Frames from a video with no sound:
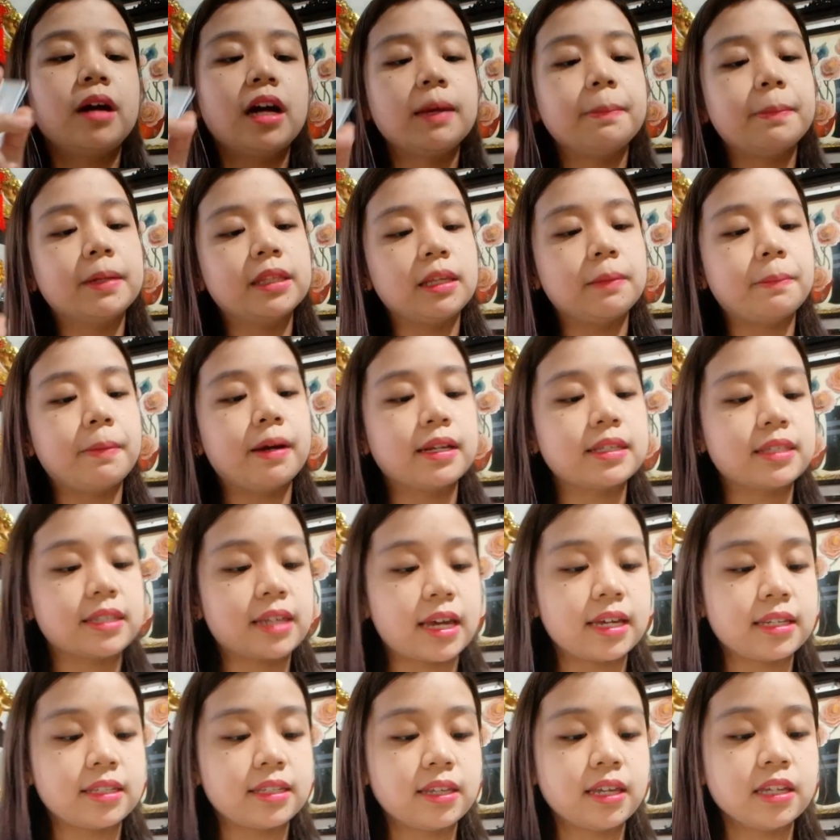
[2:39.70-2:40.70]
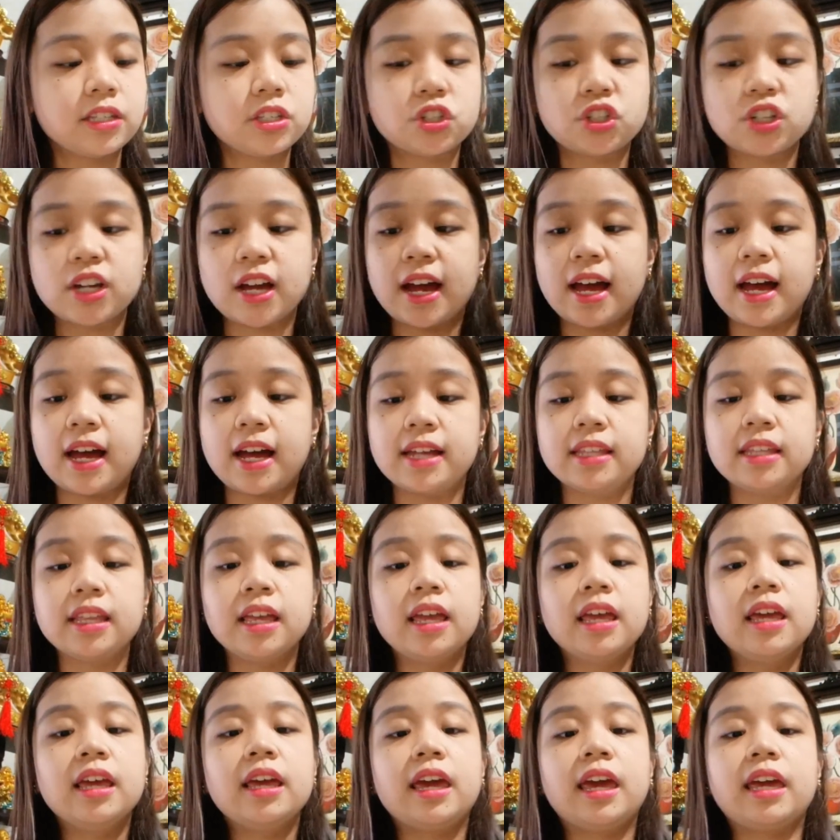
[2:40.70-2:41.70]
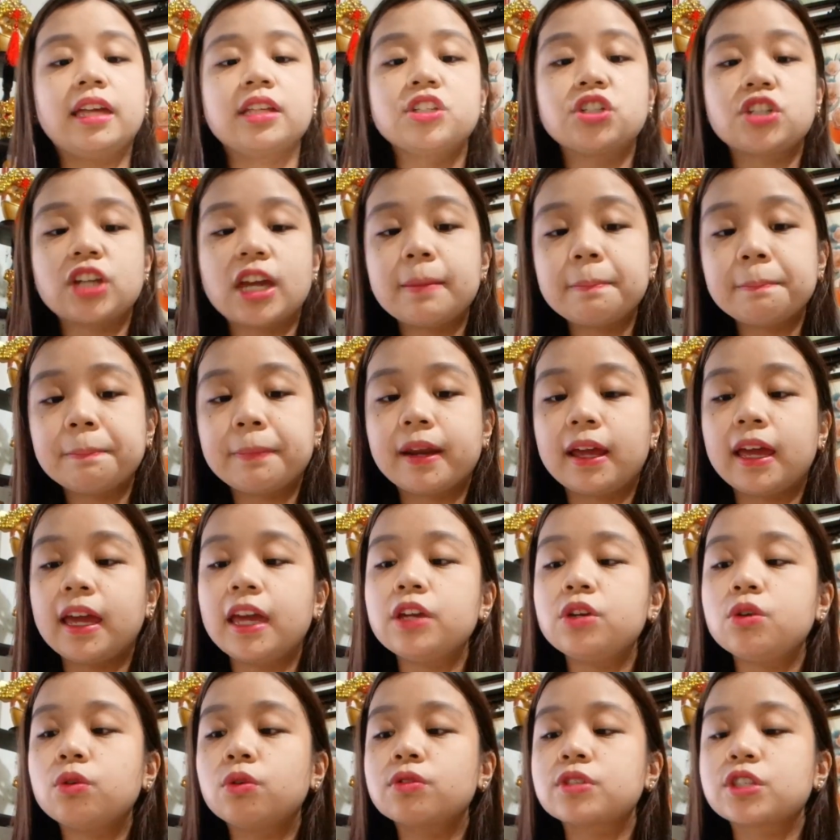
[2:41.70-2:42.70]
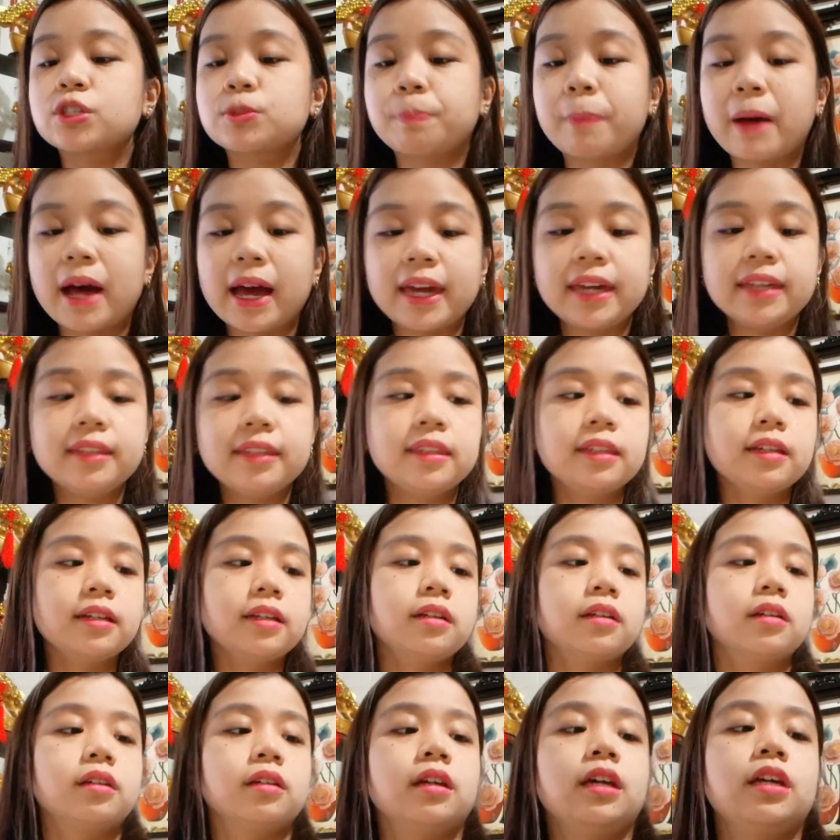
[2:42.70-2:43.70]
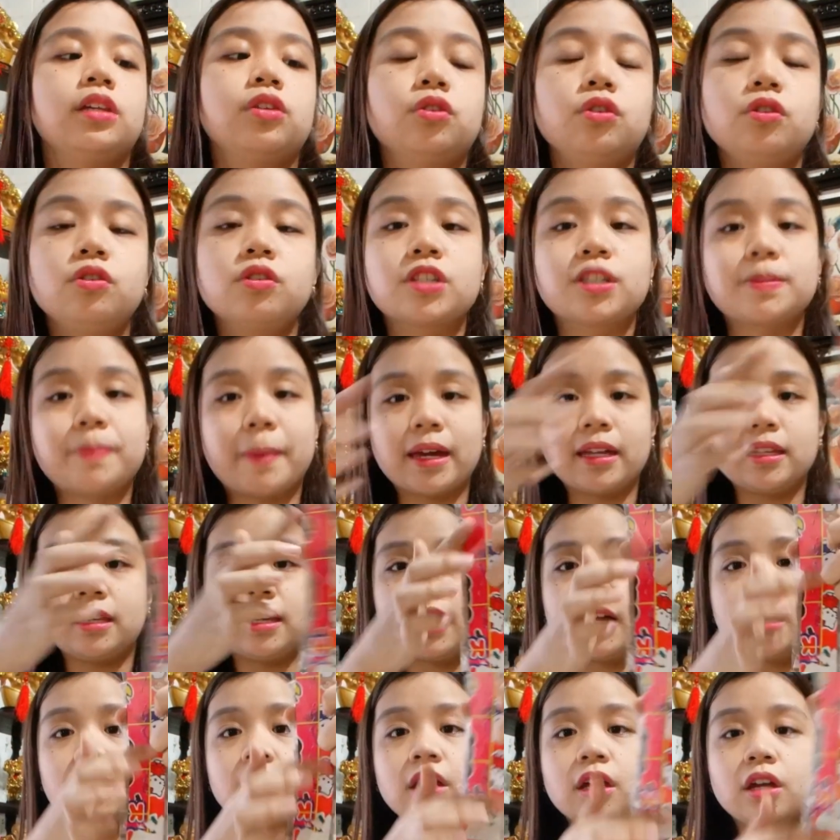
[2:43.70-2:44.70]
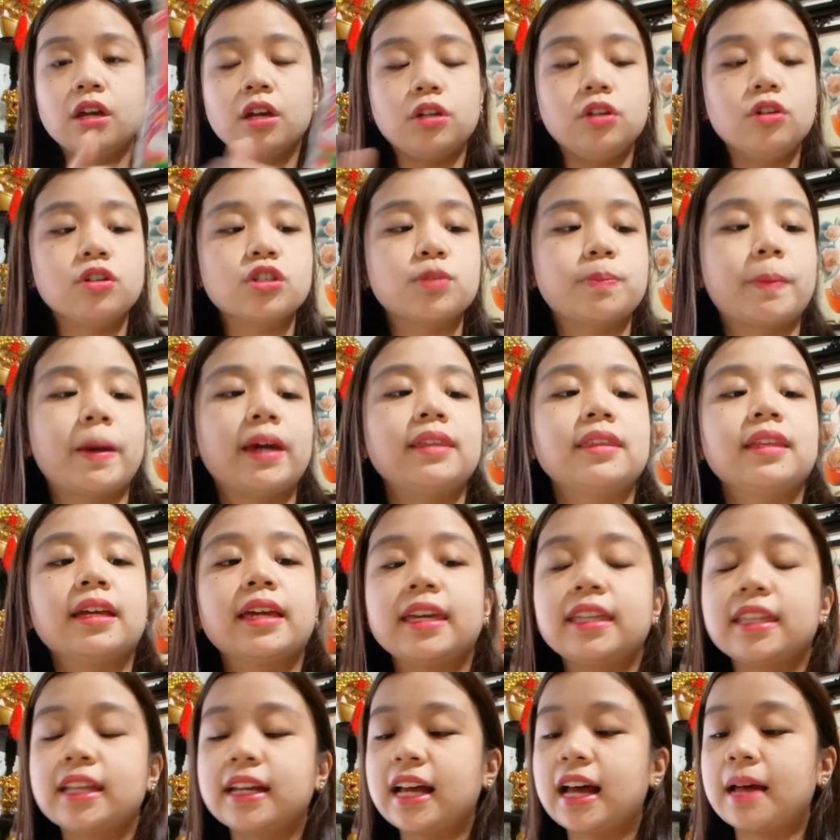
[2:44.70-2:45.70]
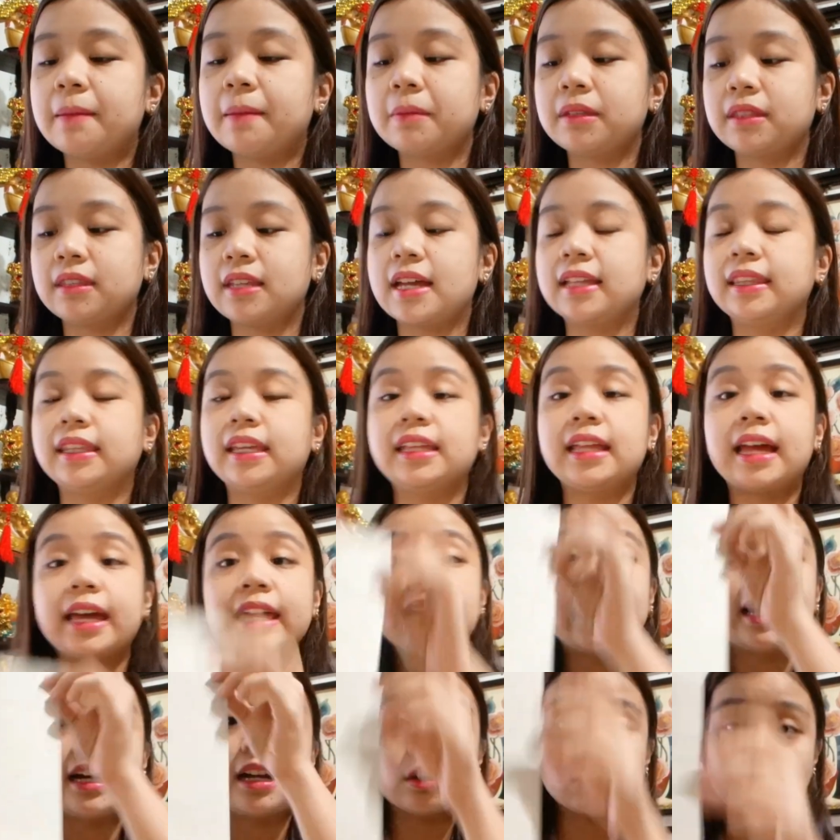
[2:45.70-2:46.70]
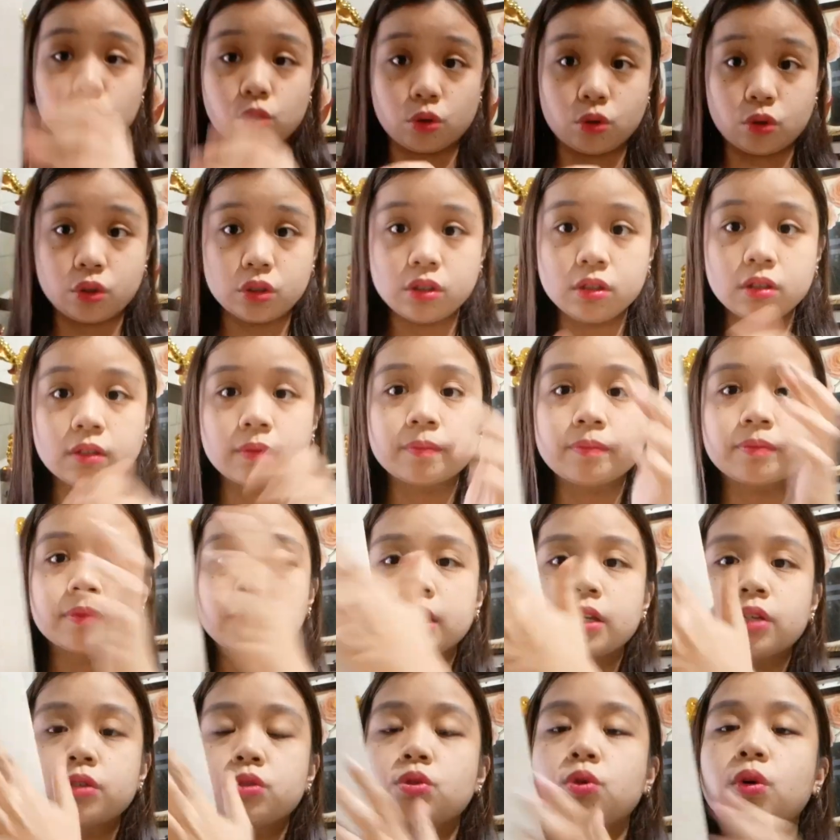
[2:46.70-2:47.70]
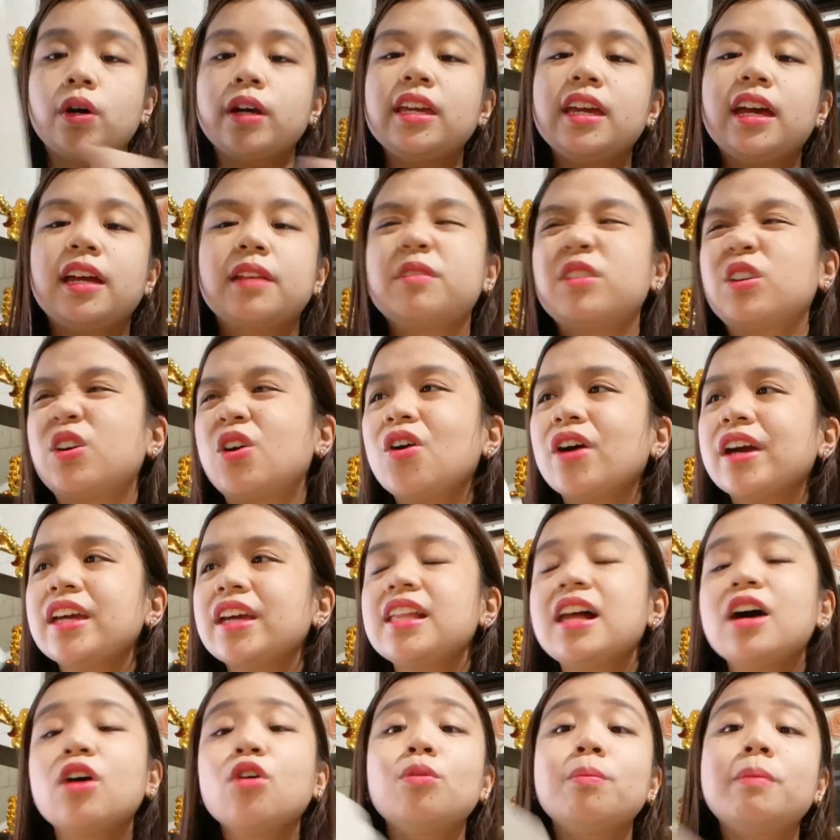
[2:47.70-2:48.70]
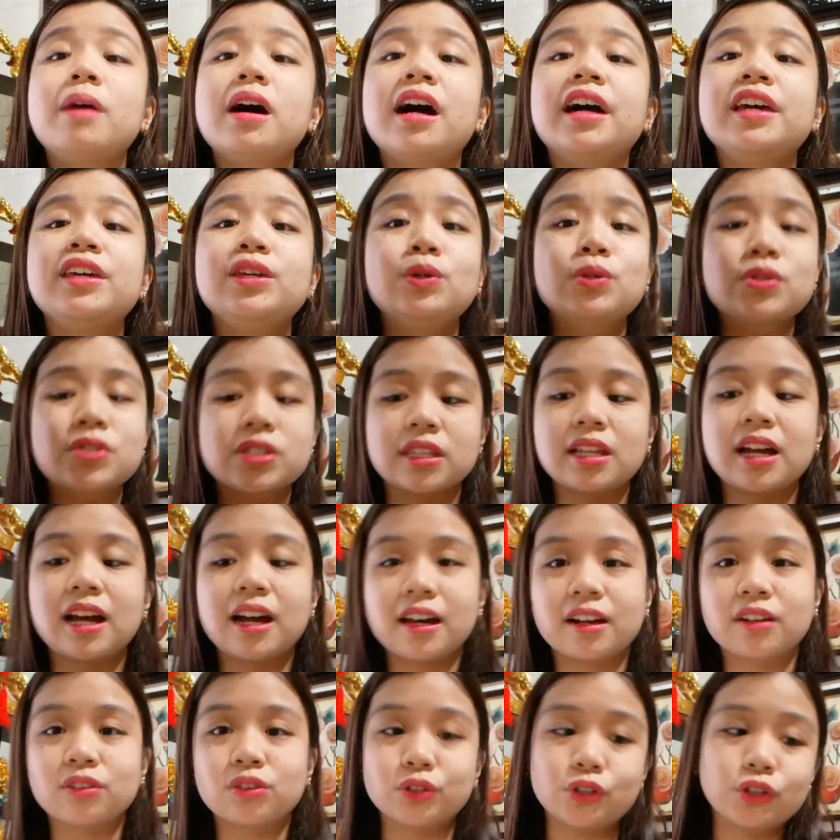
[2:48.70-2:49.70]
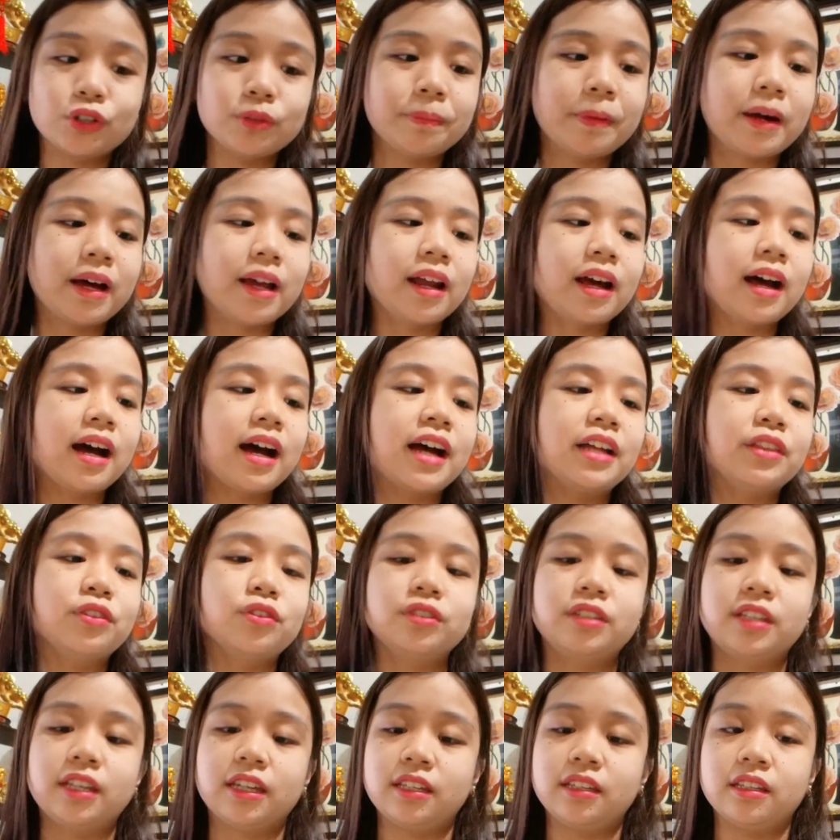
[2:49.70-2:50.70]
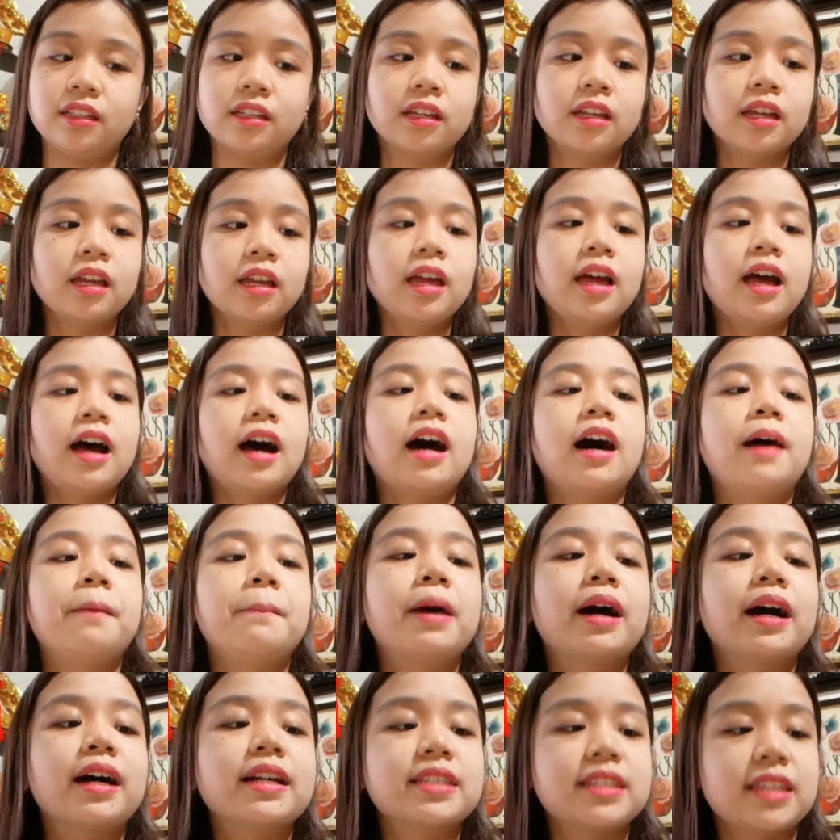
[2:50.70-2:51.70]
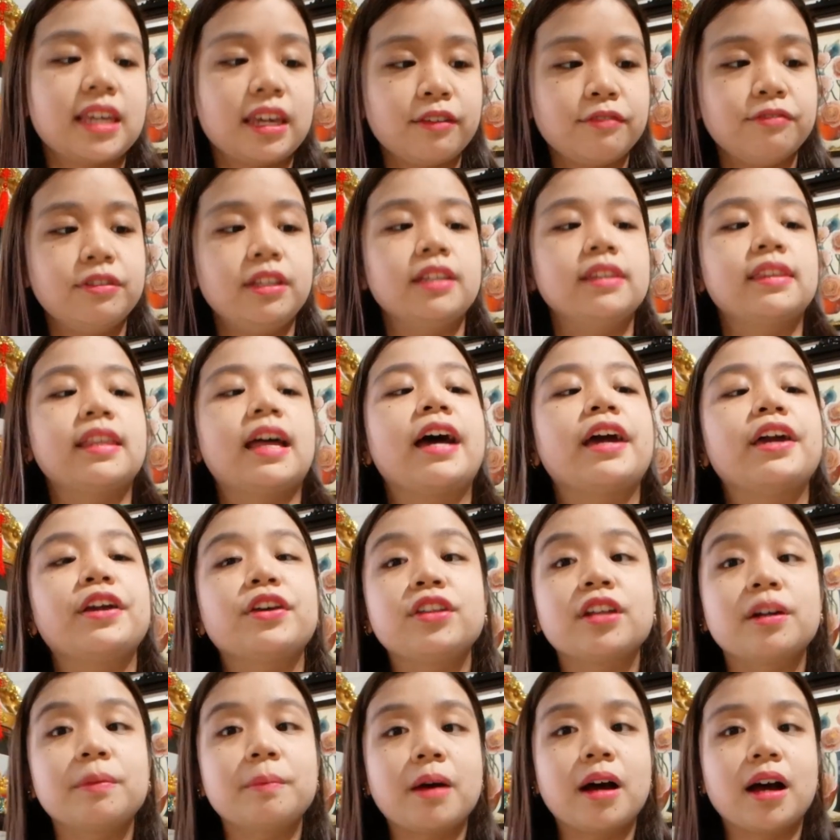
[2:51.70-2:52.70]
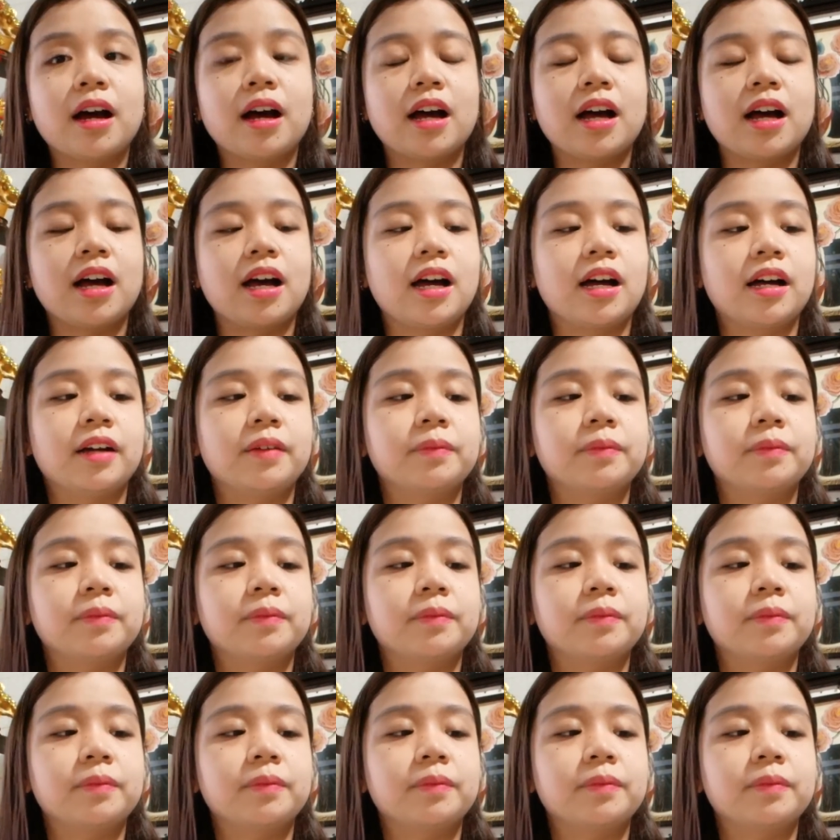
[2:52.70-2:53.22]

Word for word: mga iba't ibang sizes dyan. And syempre, yung spine, ito yung spine niya. Yung spine na ginagamit natin ay karton. So, ayan, okay lang kung mga used na karton para ano din, uh, makasave din tayo ng mga